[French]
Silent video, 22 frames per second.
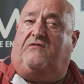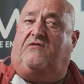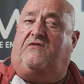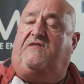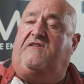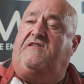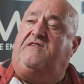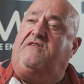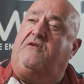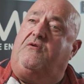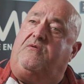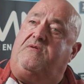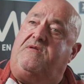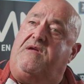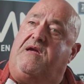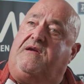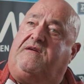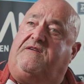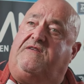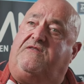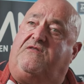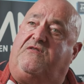ce site
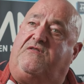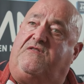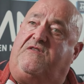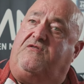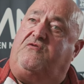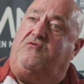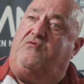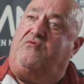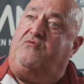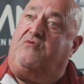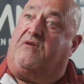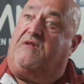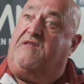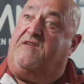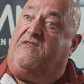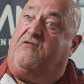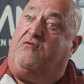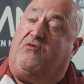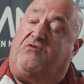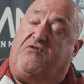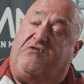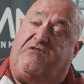éolien qui se situe dans les
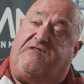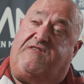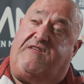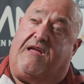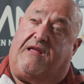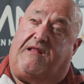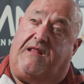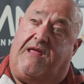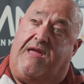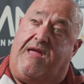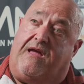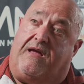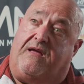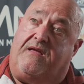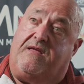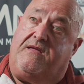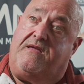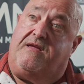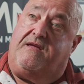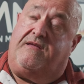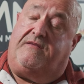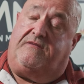sources du sterlaire,
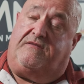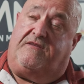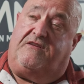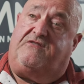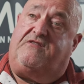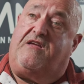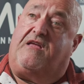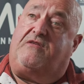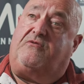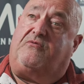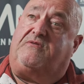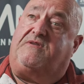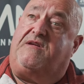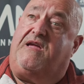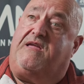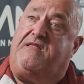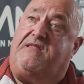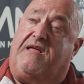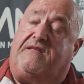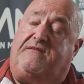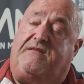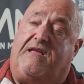déjà donc il y a
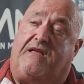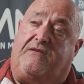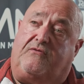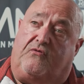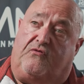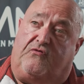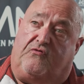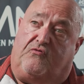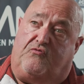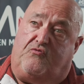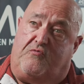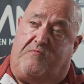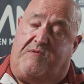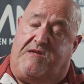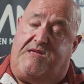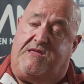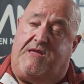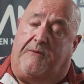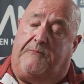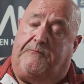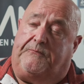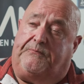une atteinte aux eaux
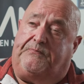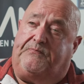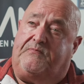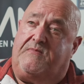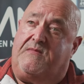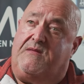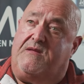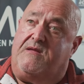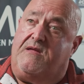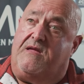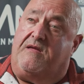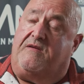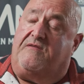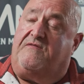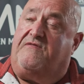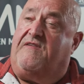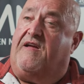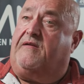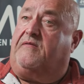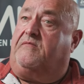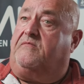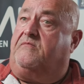humides,
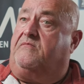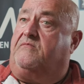va